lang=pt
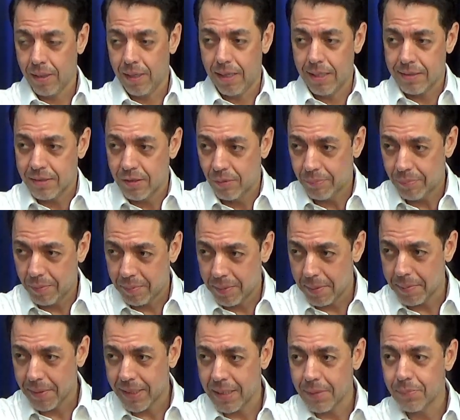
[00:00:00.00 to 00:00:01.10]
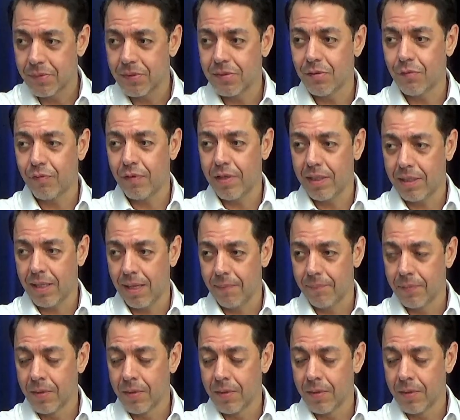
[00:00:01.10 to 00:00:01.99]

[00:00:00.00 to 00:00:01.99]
Esse é um problema que a gente precisa enfrentar.